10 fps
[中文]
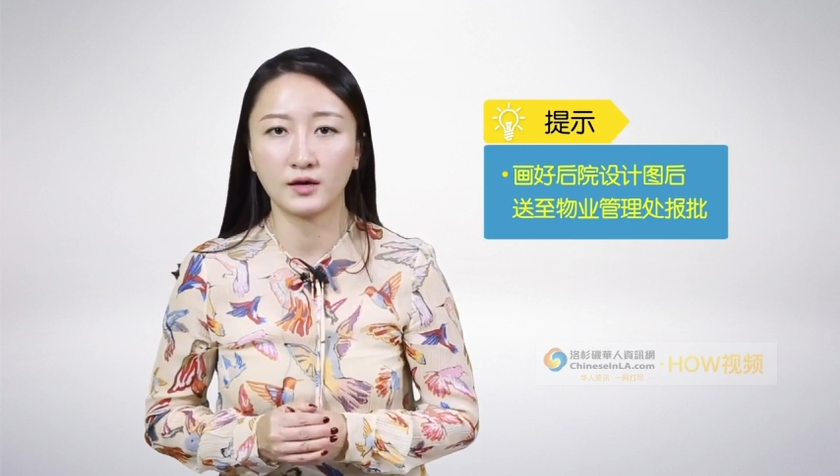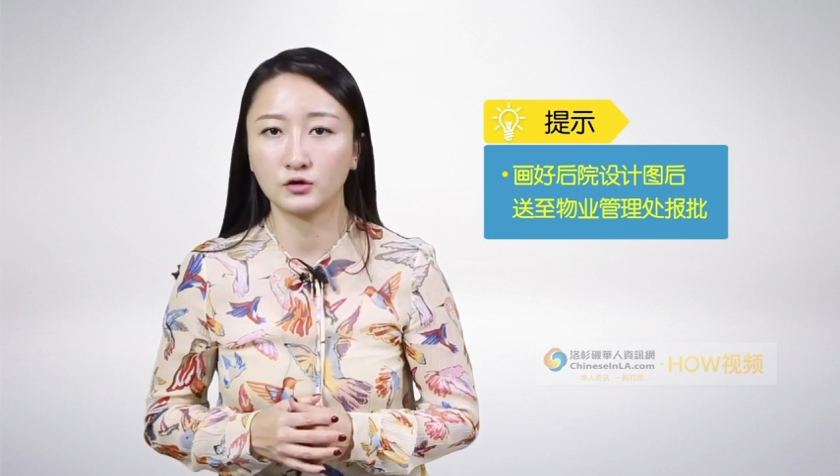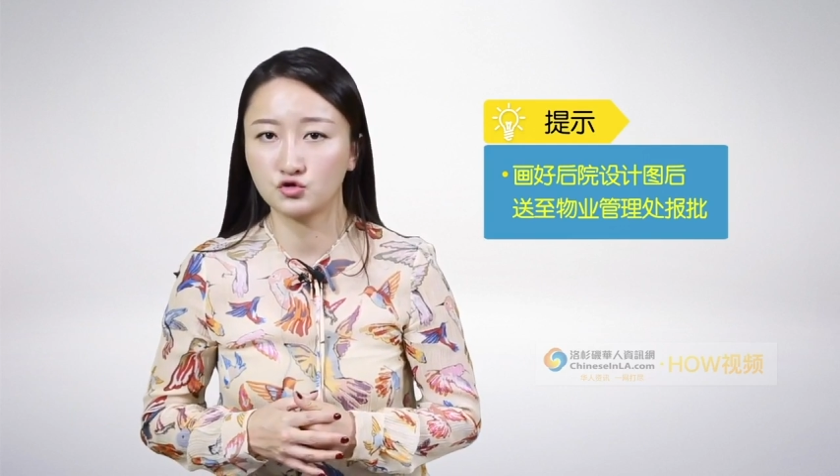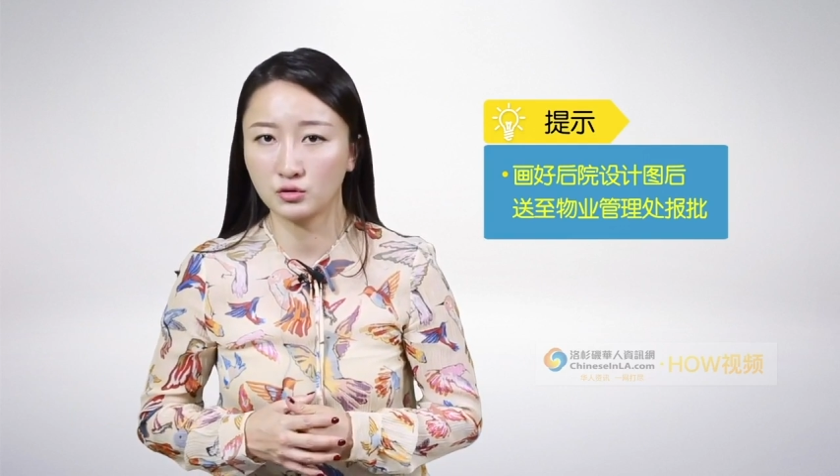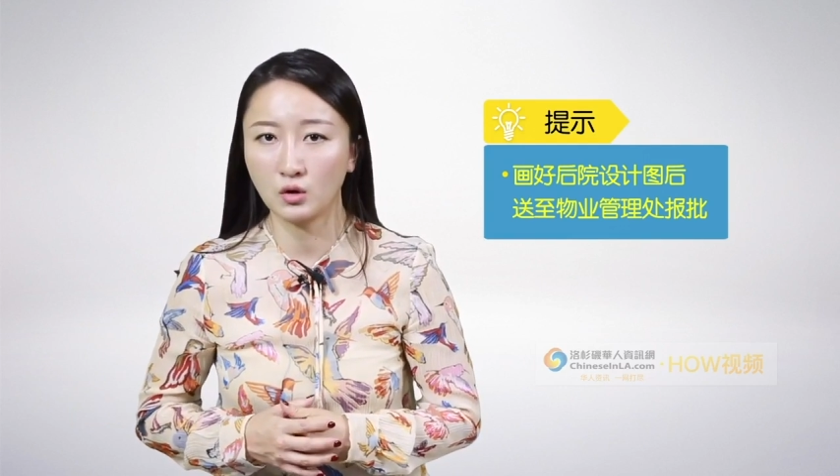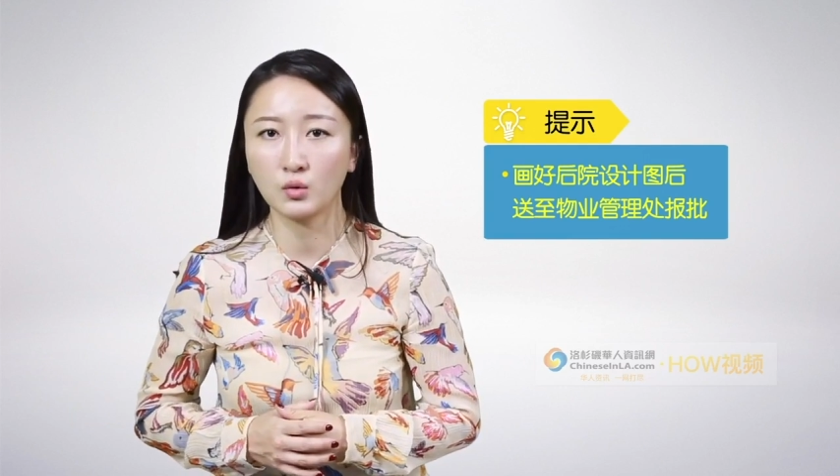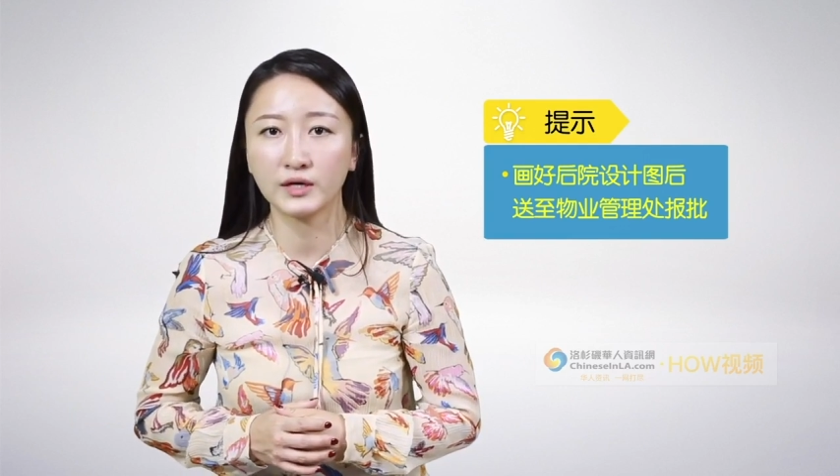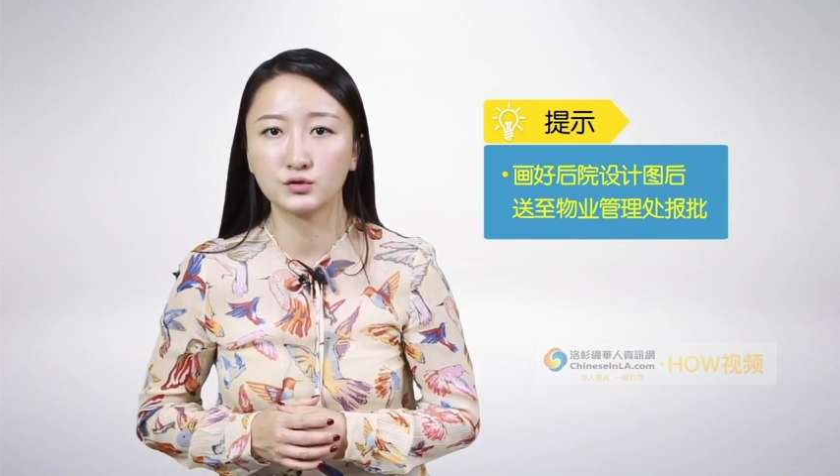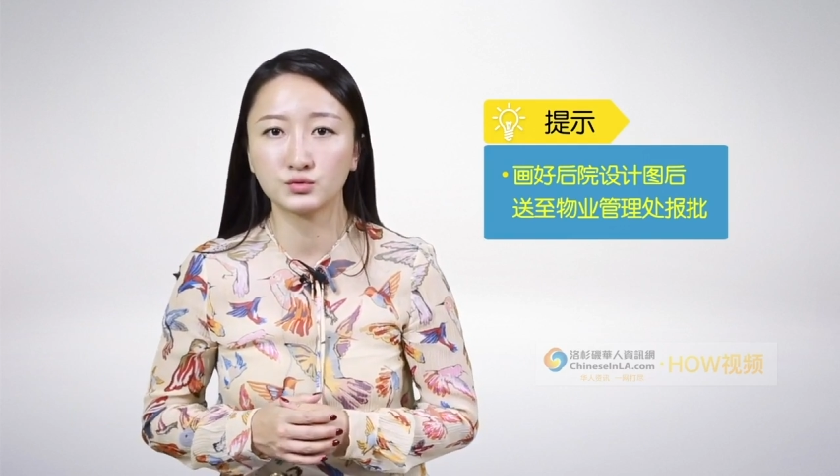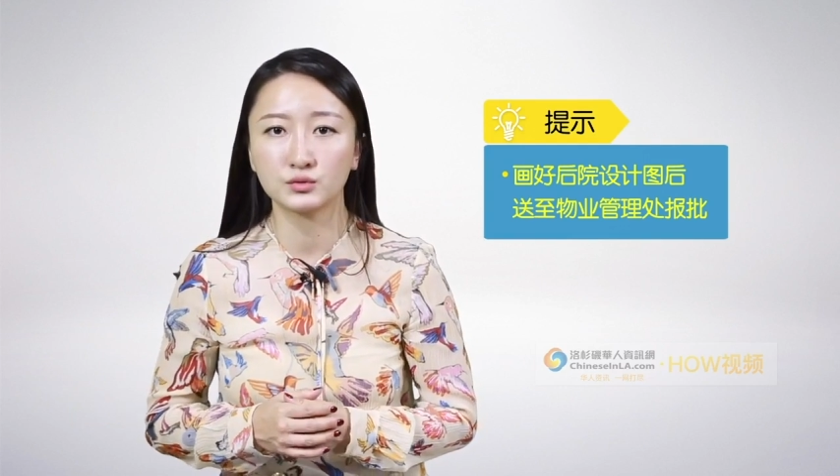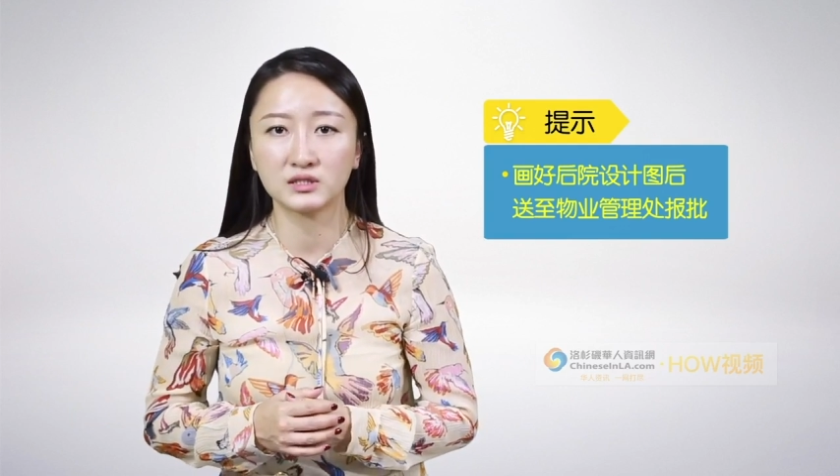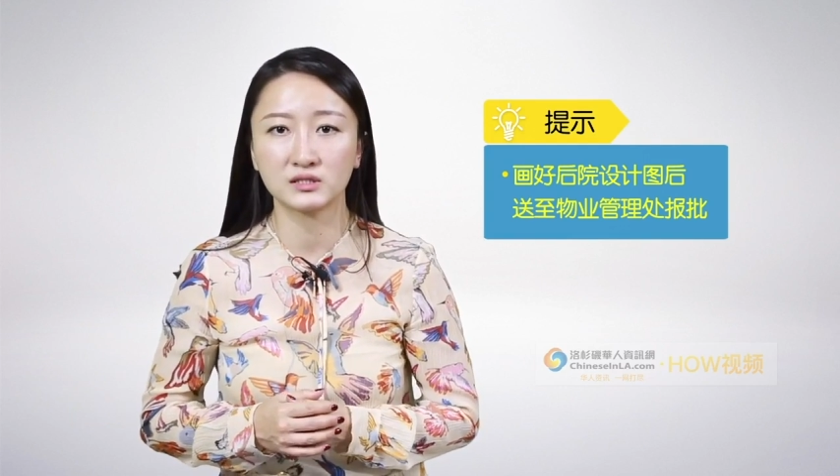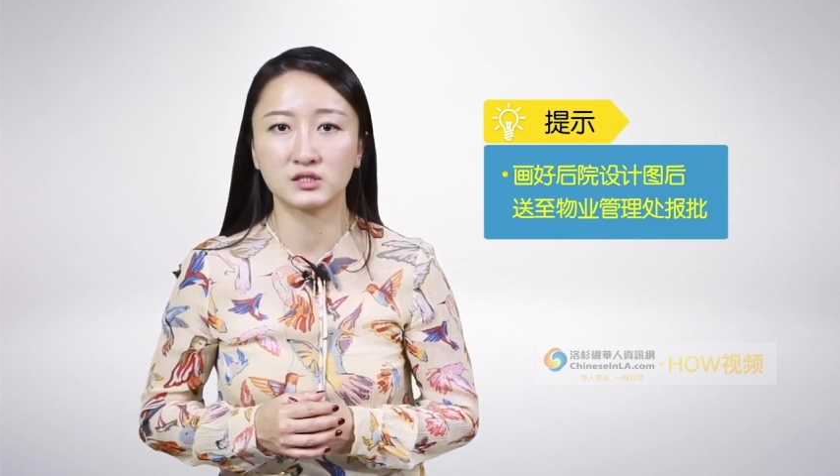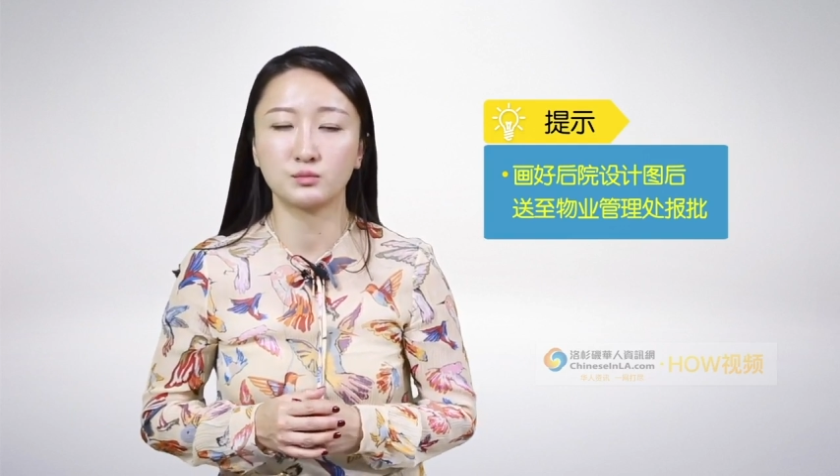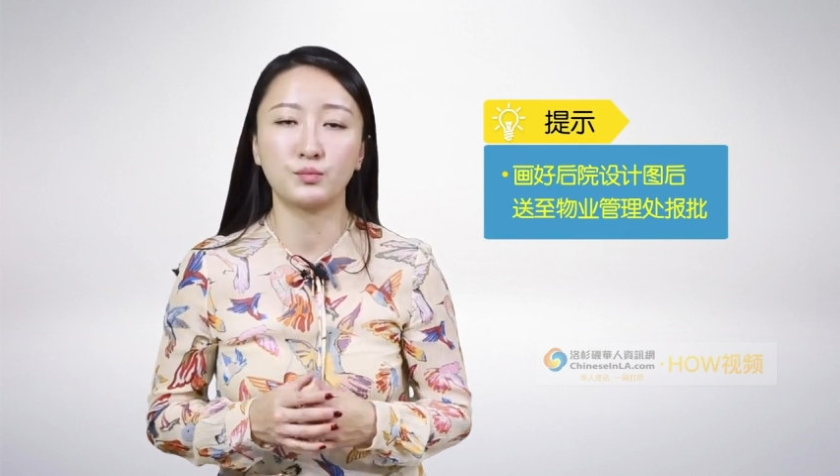H O V 去
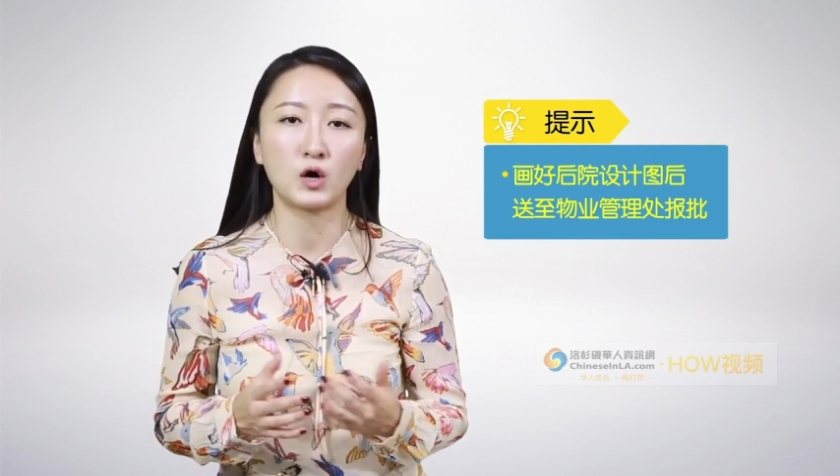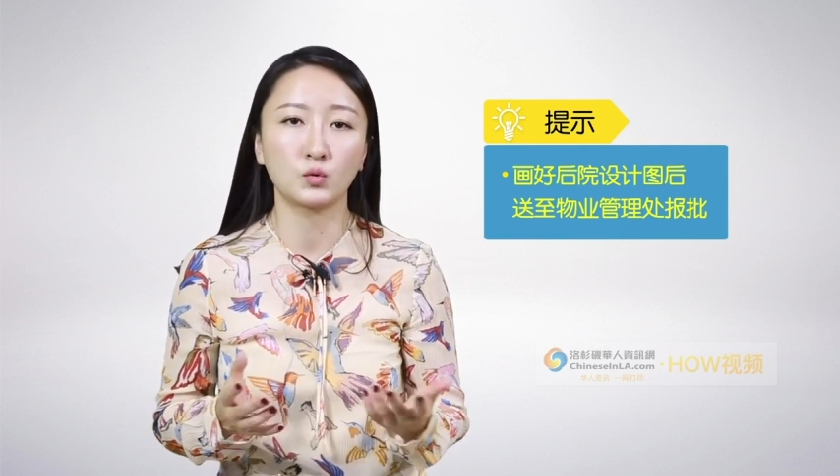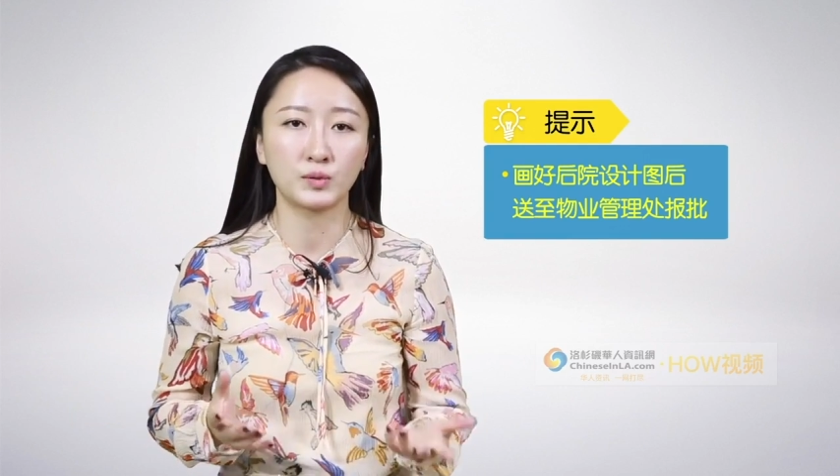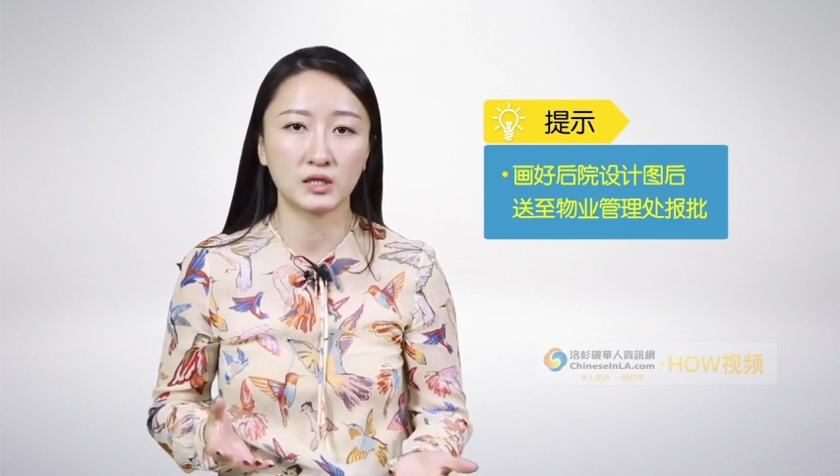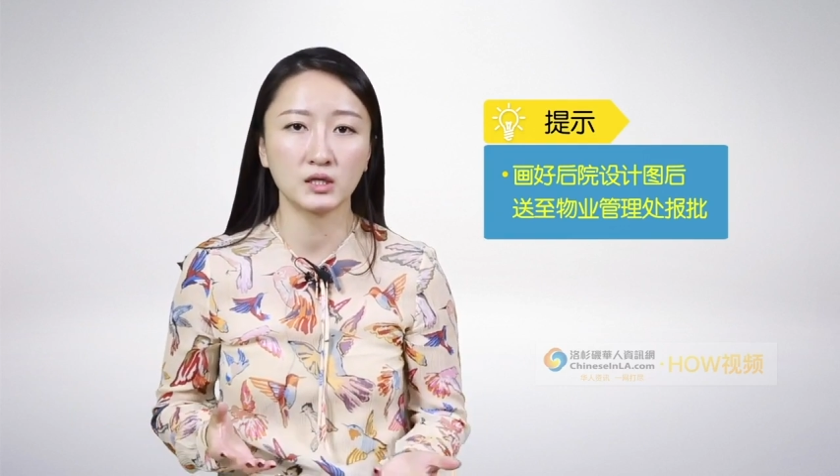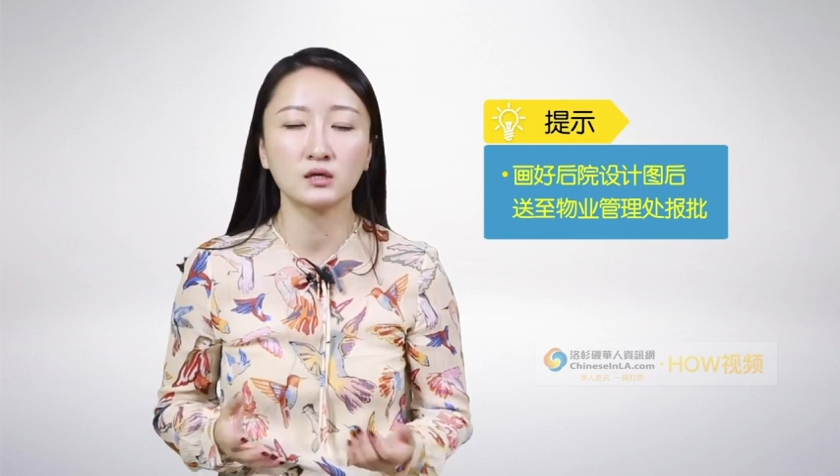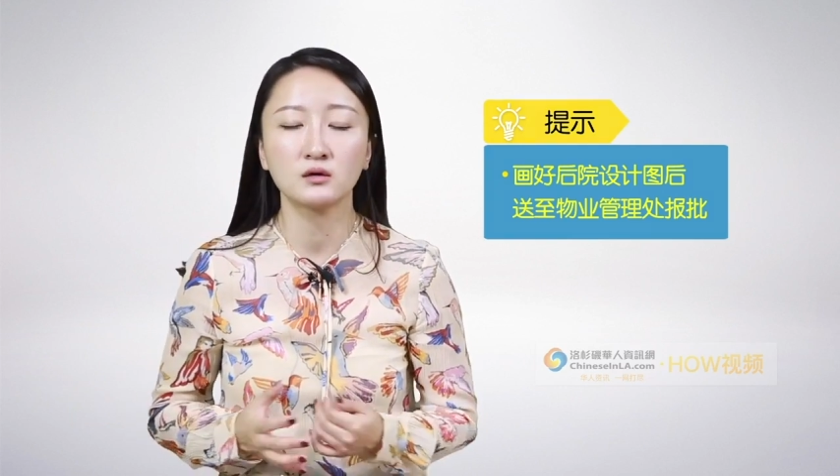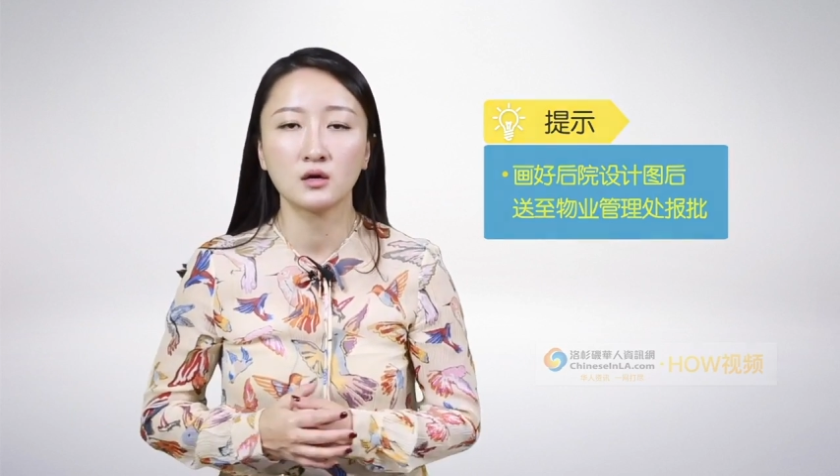进行报批，